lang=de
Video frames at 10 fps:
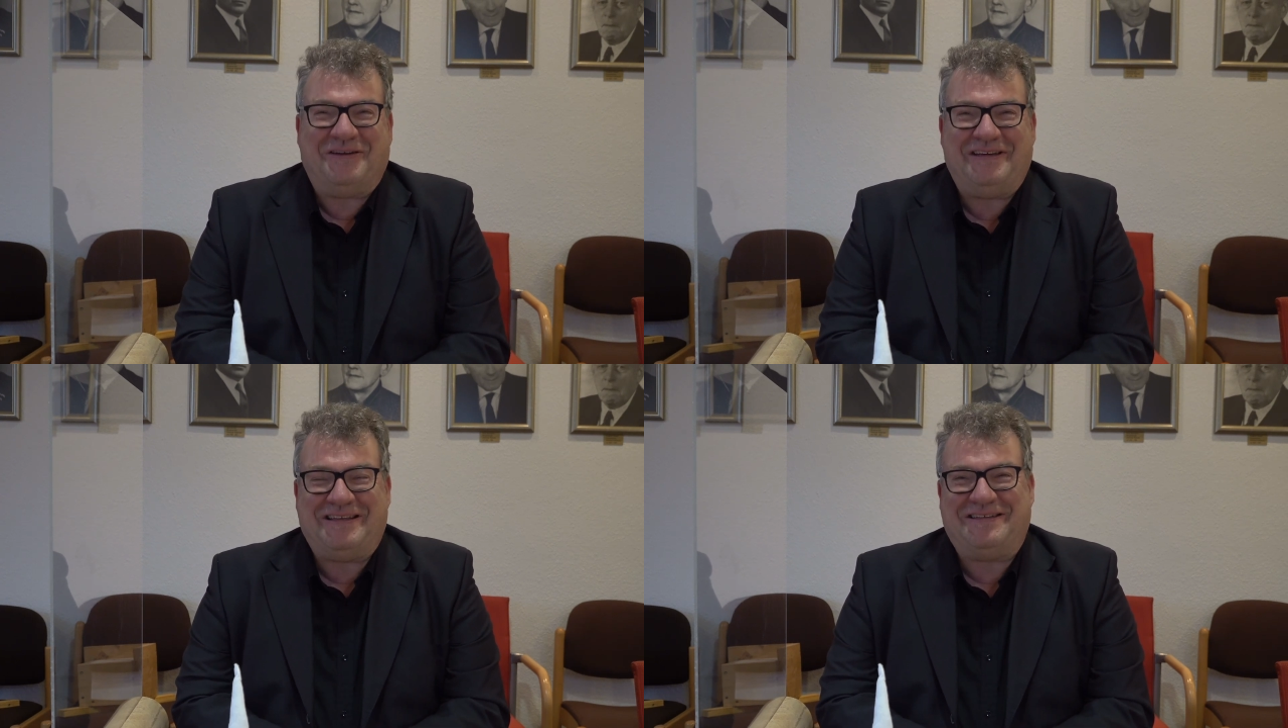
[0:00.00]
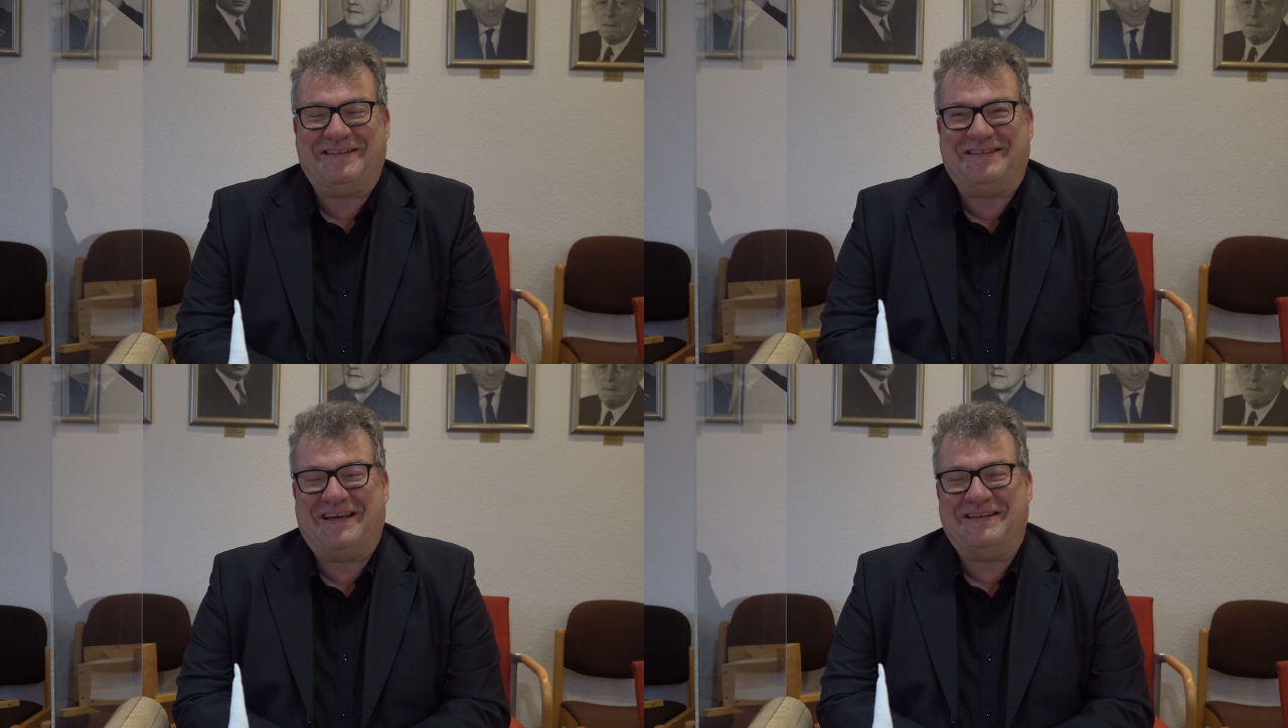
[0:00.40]

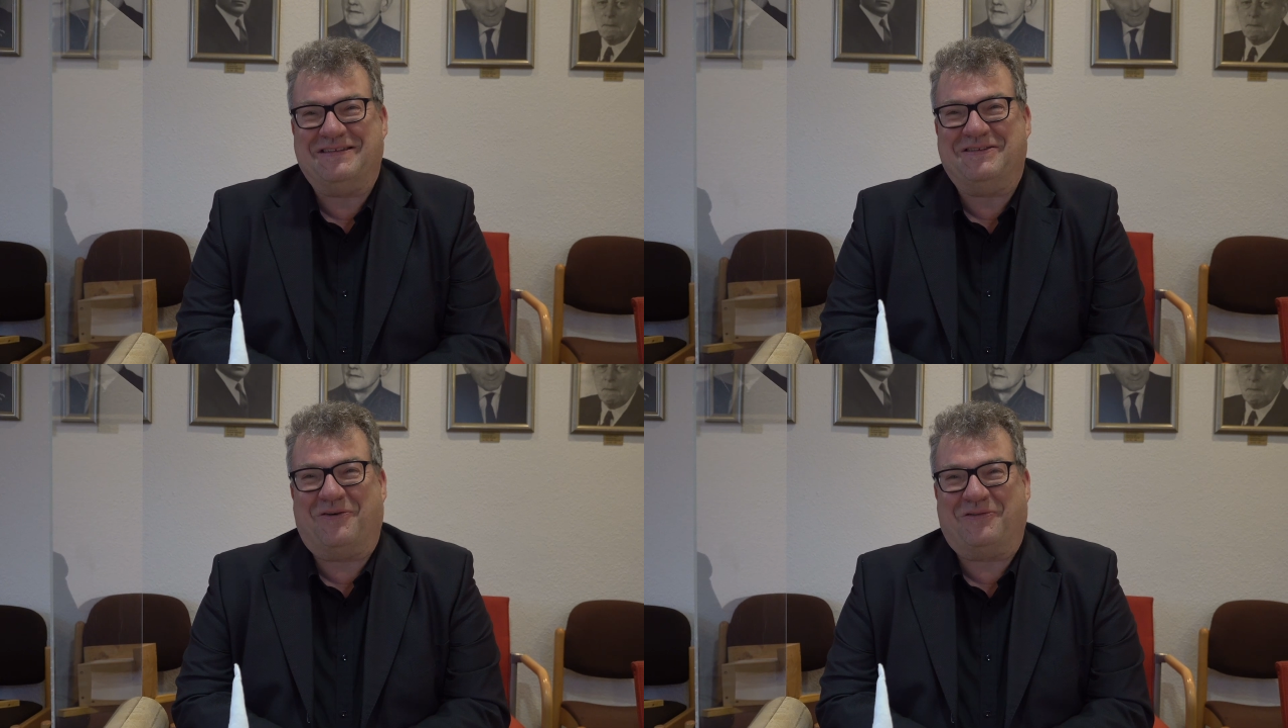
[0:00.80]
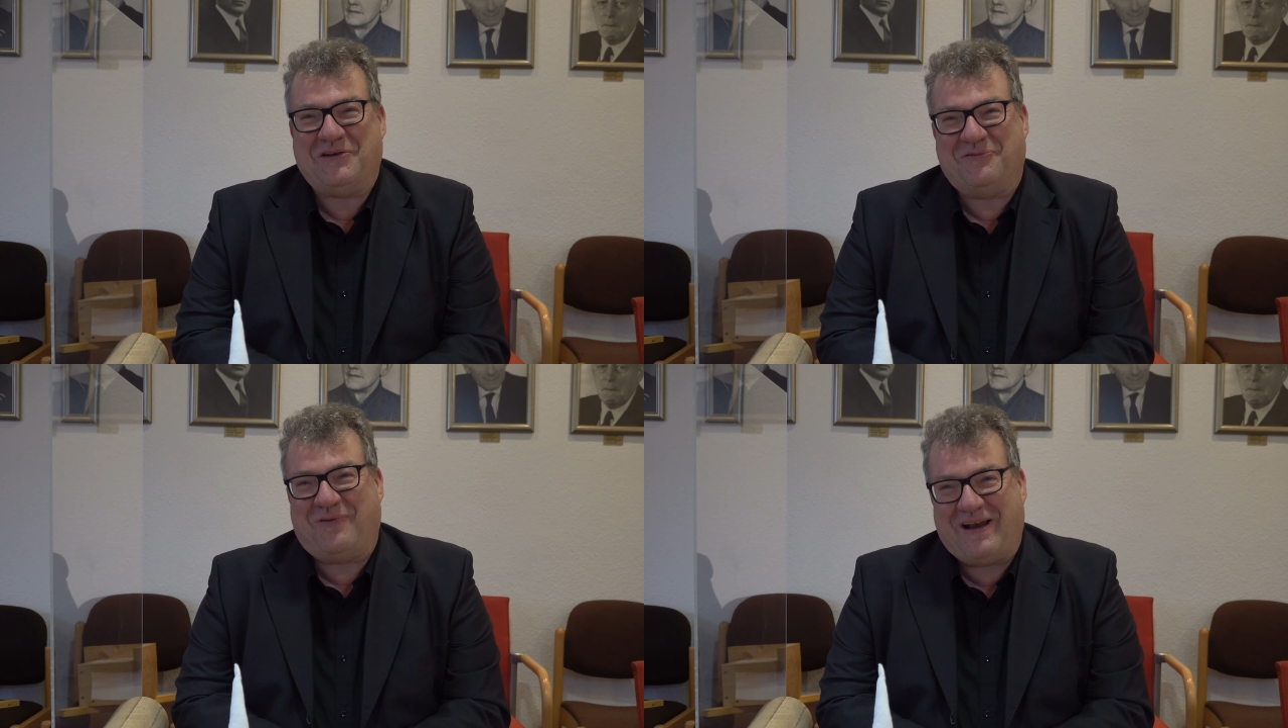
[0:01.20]
jetzigen Zeit ist es auf
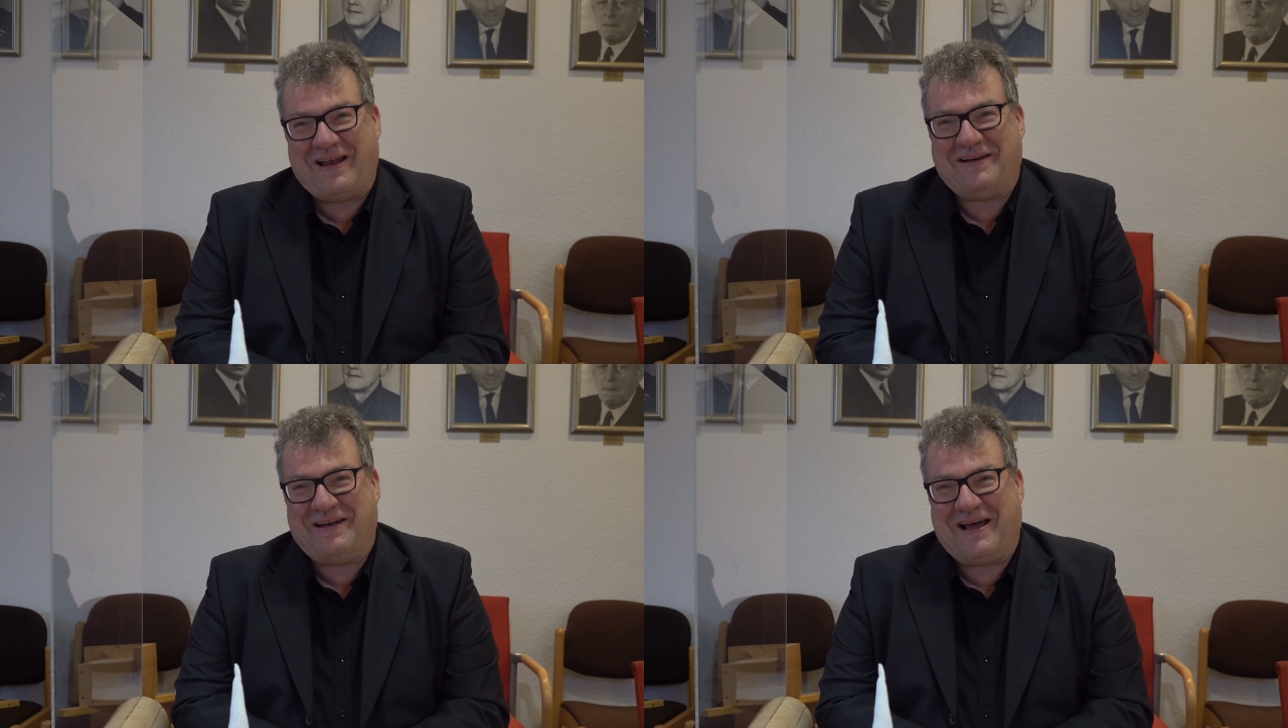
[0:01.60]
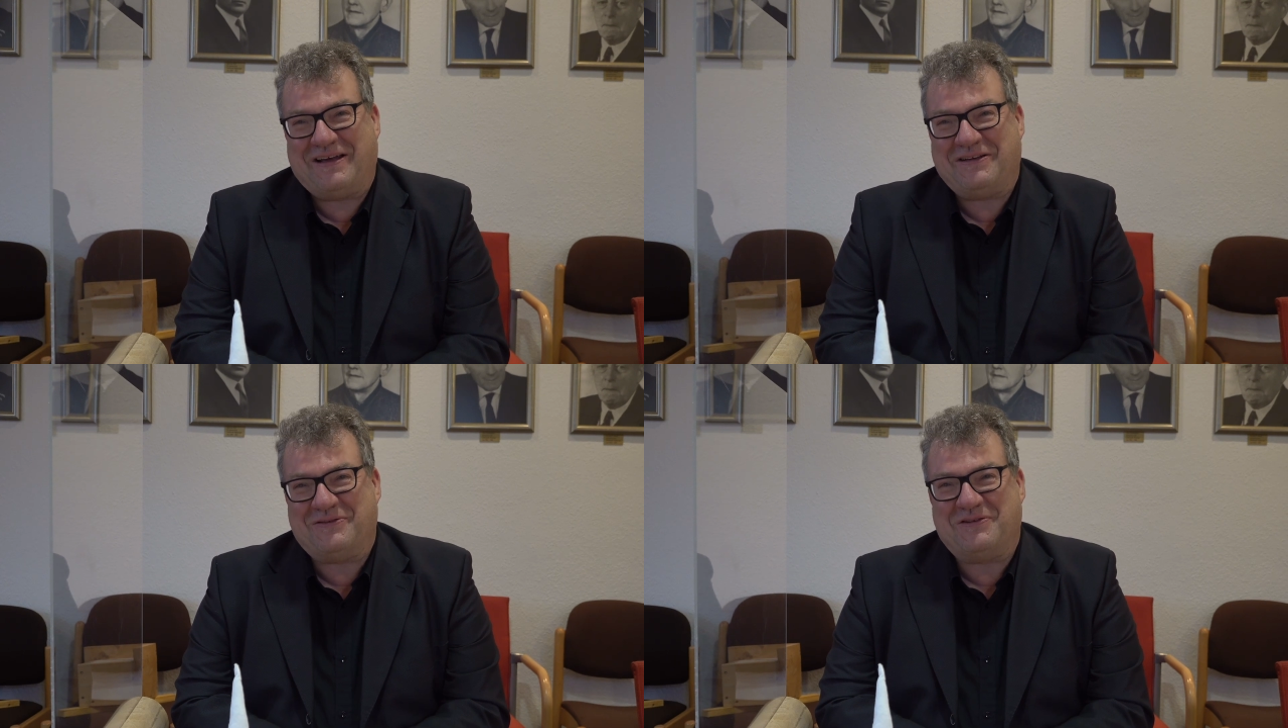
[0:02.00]
jeden Fall eine
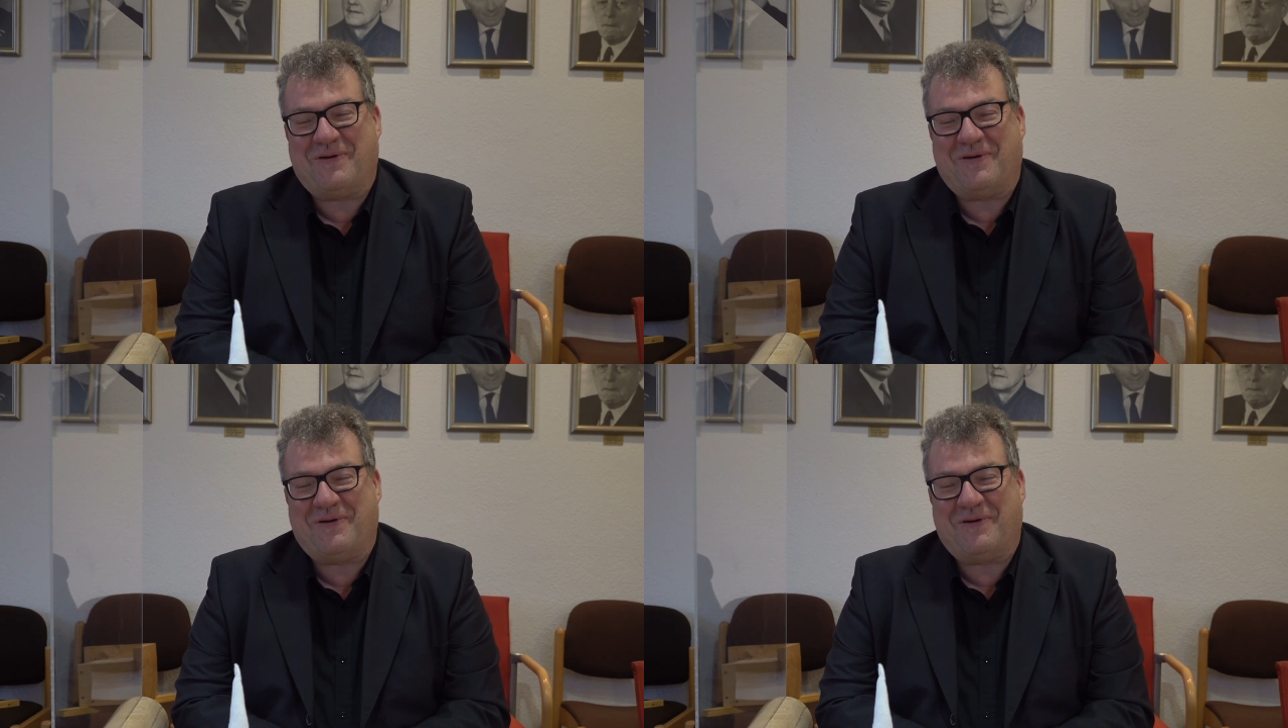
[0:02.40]
Nachricht und